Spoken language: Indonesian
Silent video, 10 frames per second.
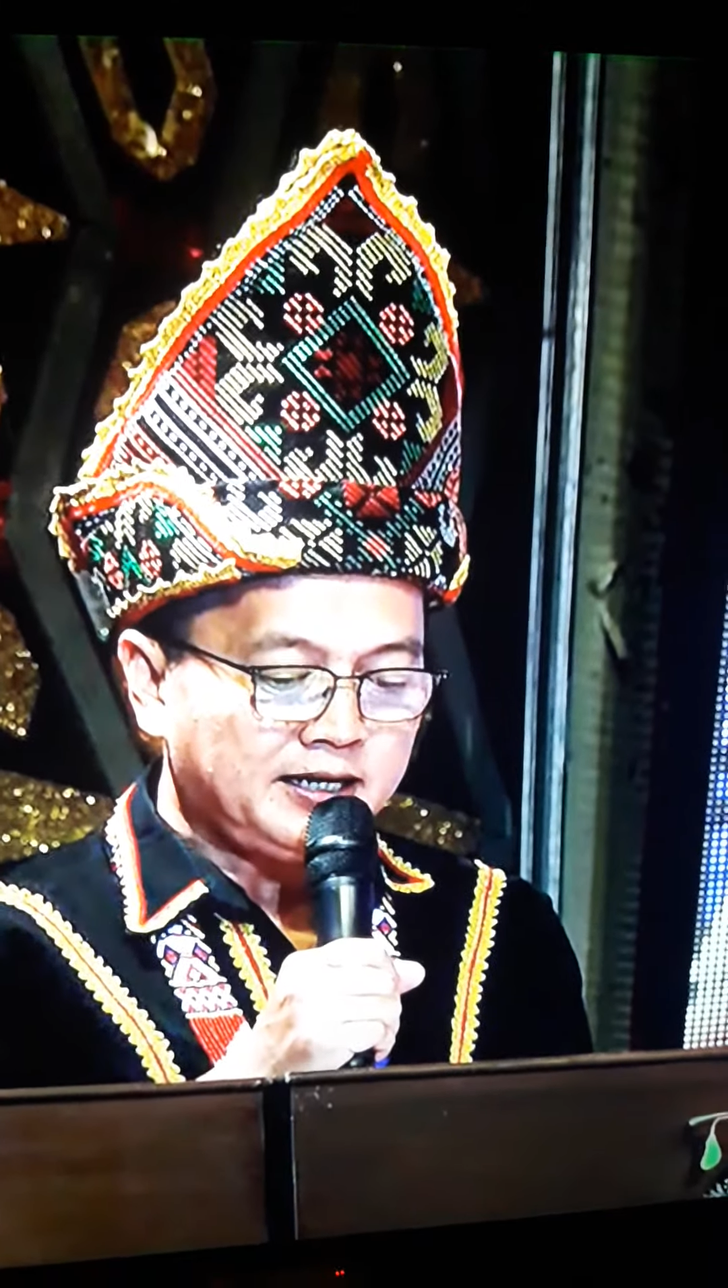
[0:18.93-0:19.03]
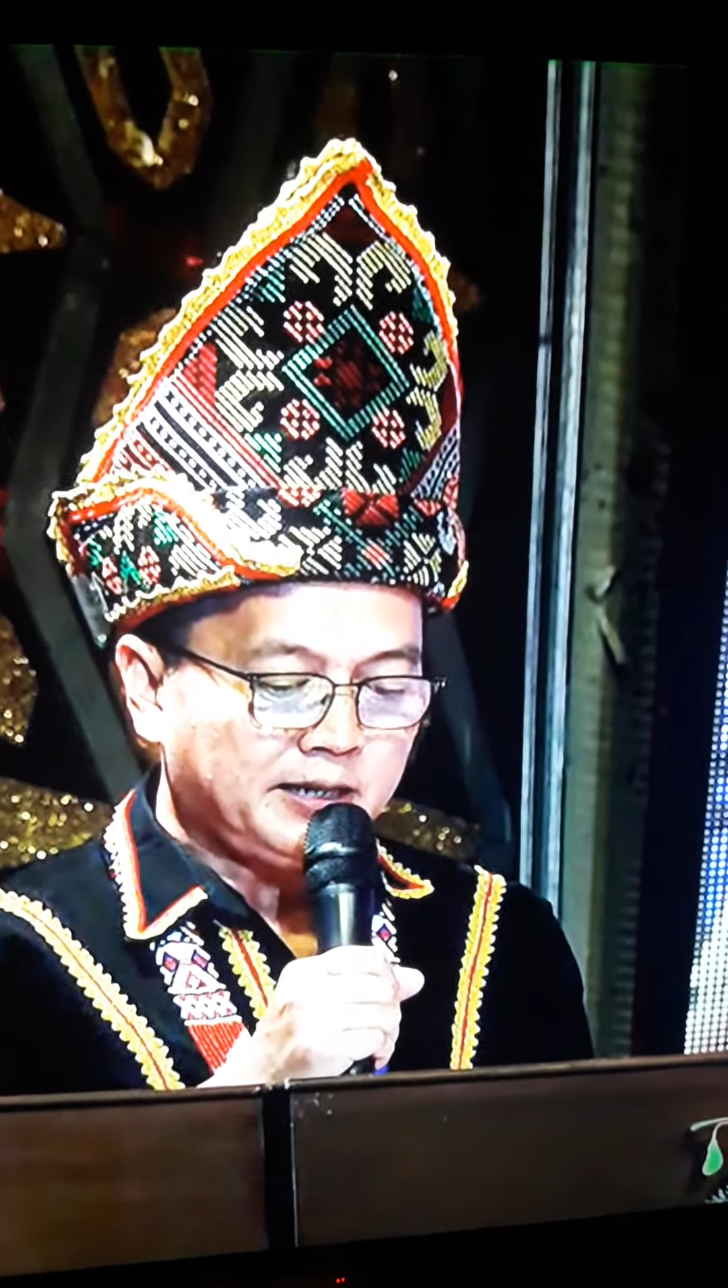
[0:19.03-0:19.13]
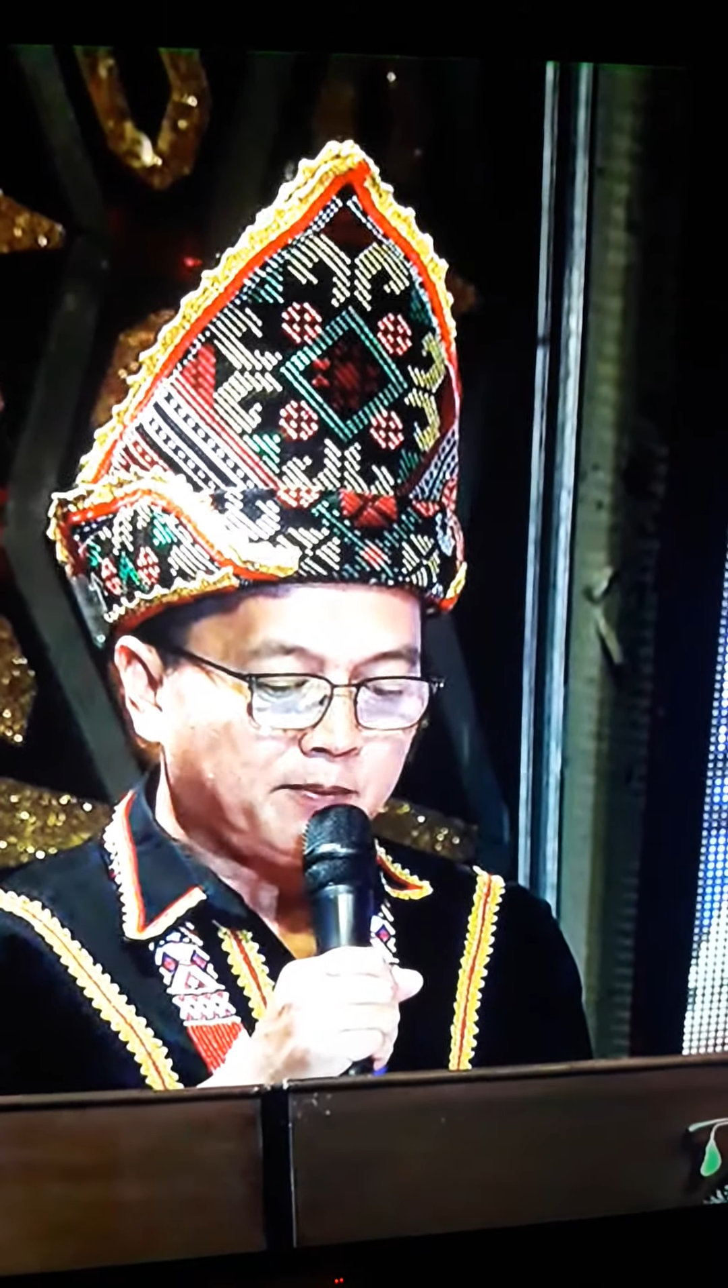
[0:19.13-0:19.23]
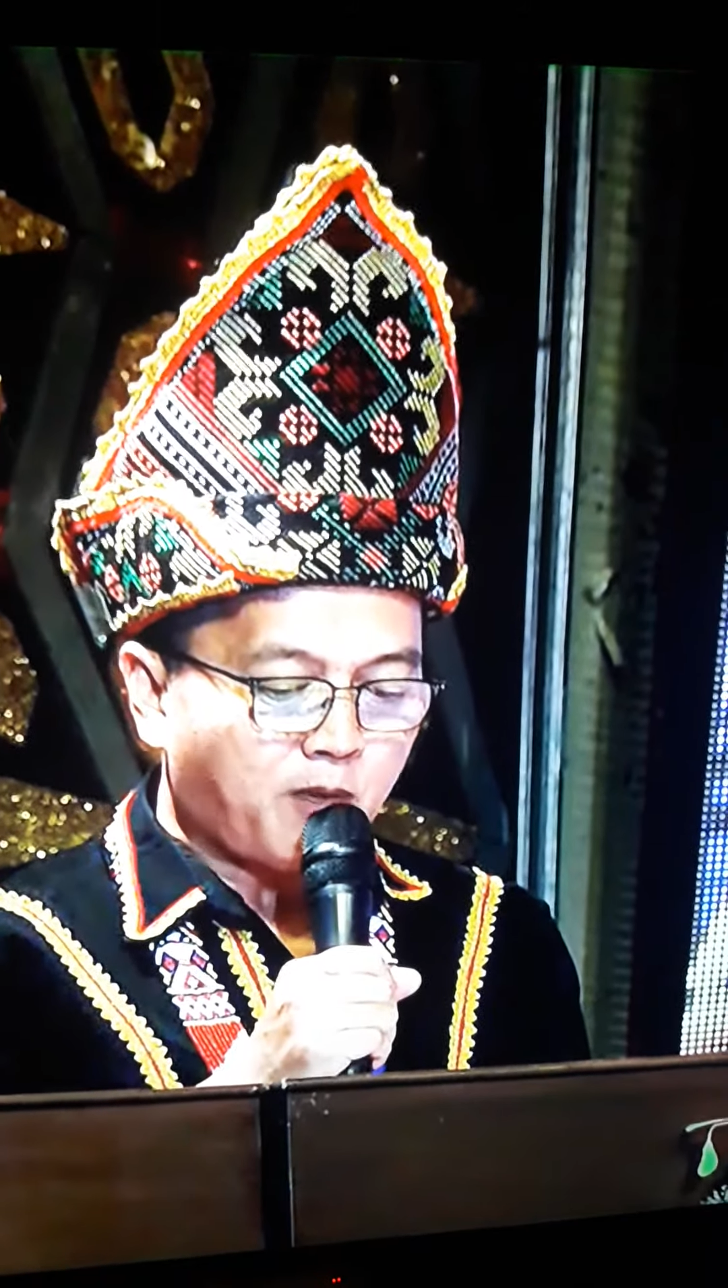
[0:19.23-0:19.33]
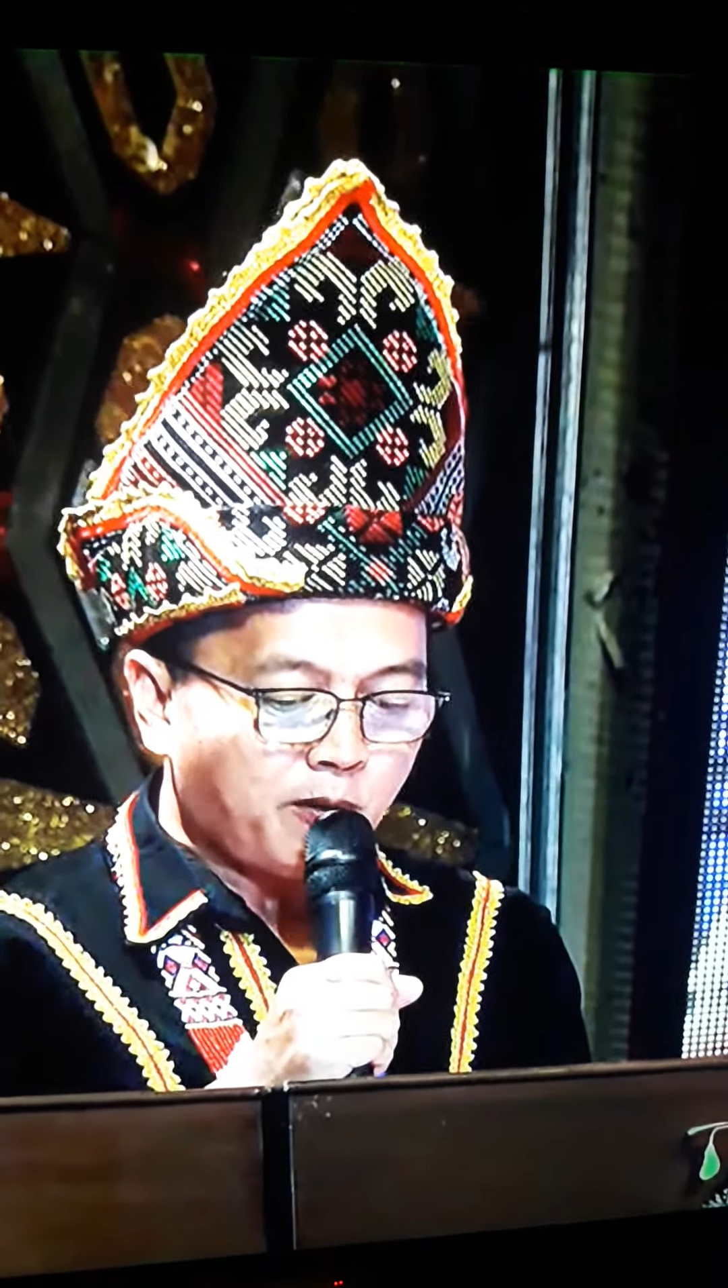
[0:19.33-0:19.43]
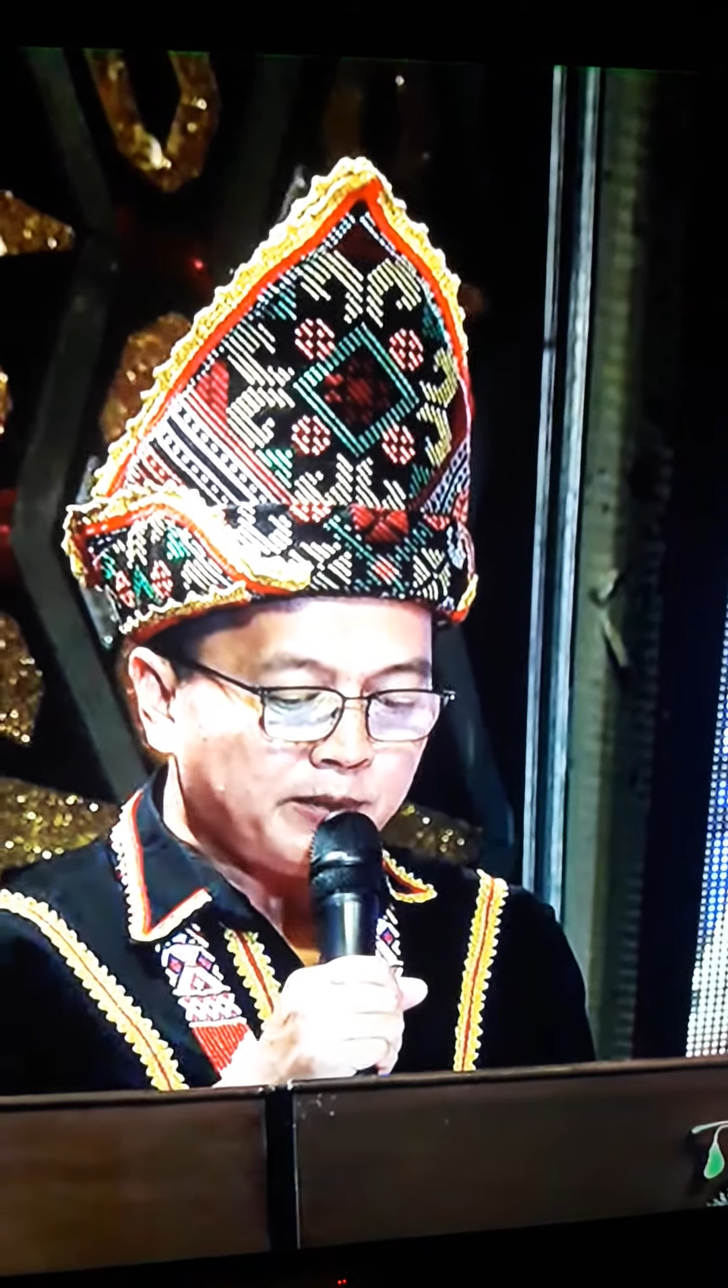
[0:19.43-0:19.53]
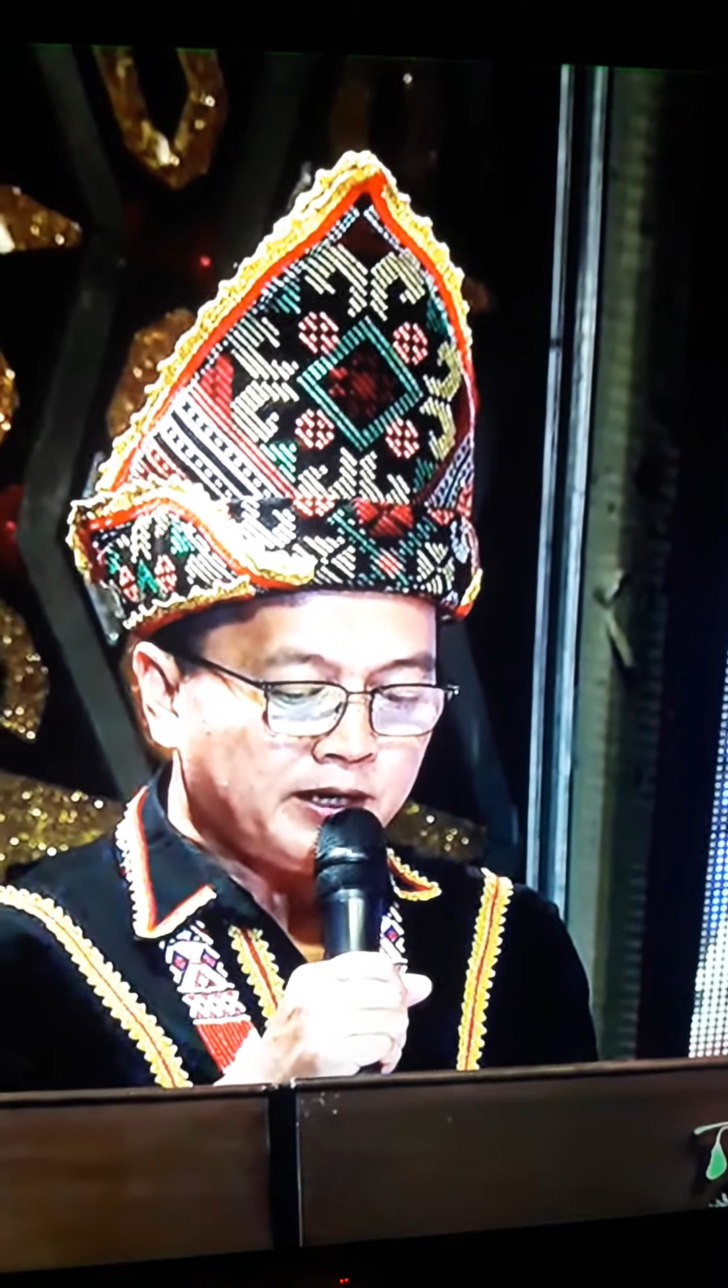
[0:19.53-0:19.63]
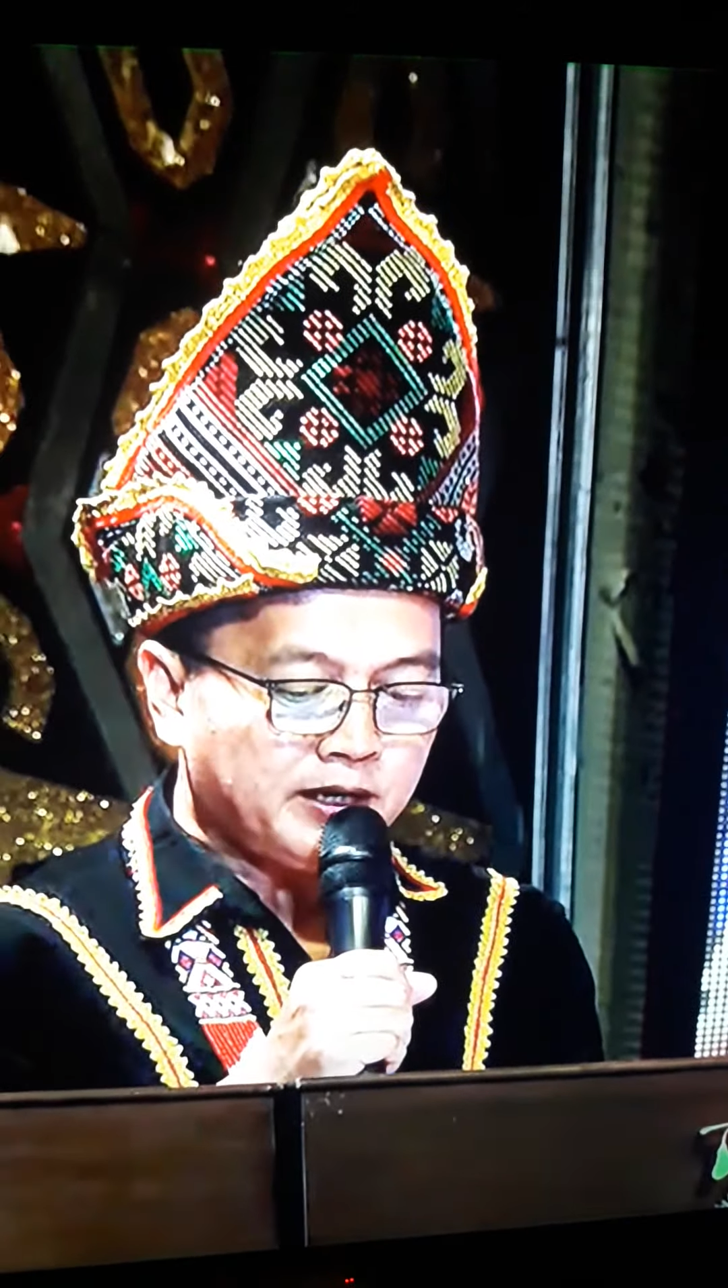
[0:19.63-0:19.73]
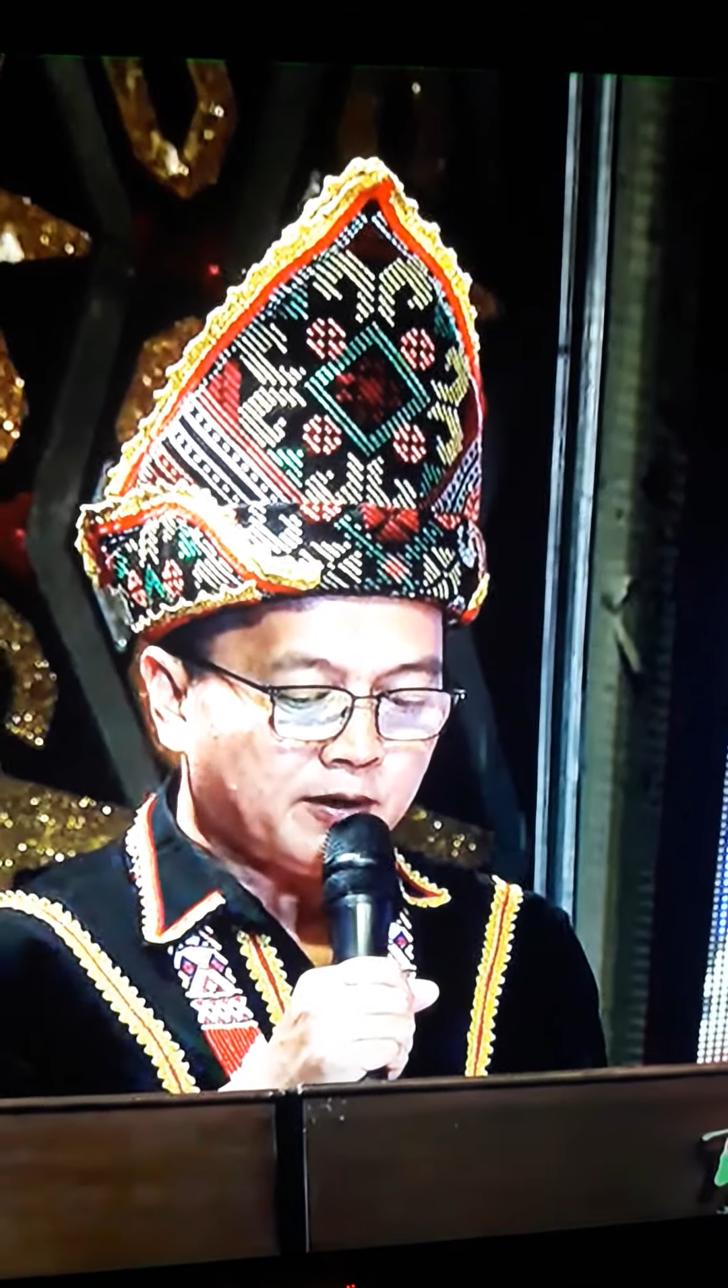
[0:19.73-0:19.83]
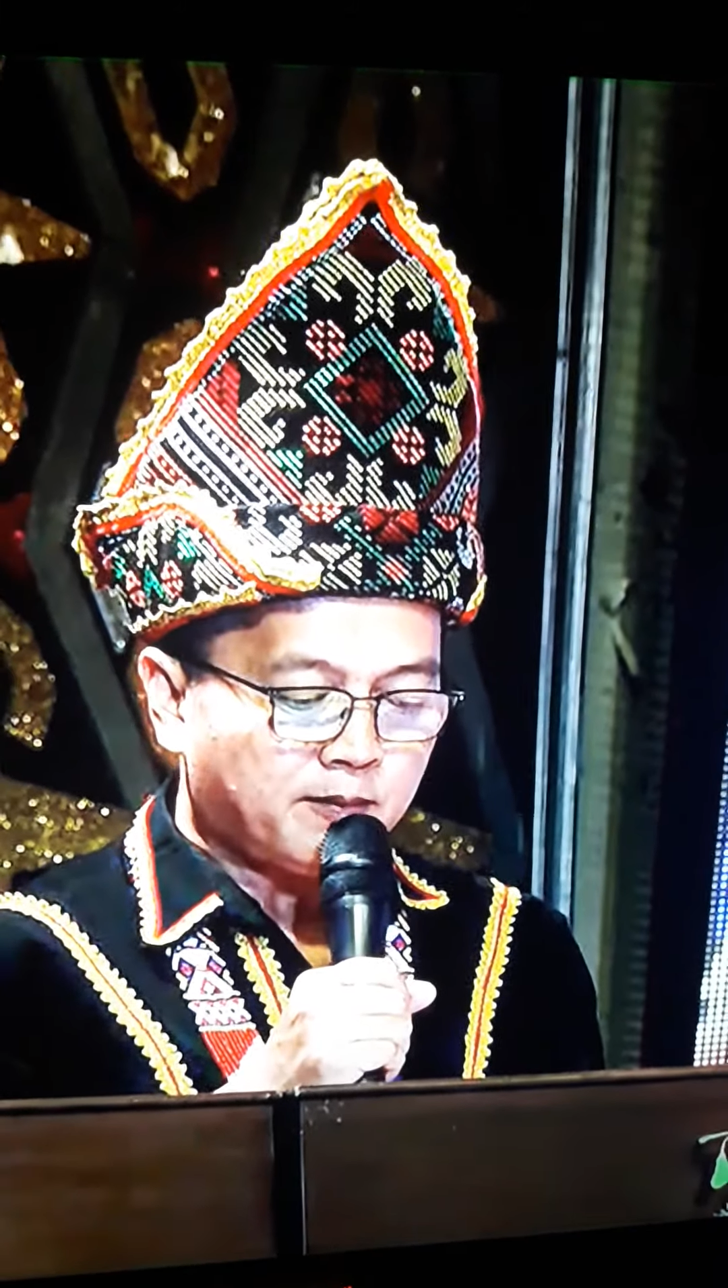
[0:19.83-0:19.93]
di mobi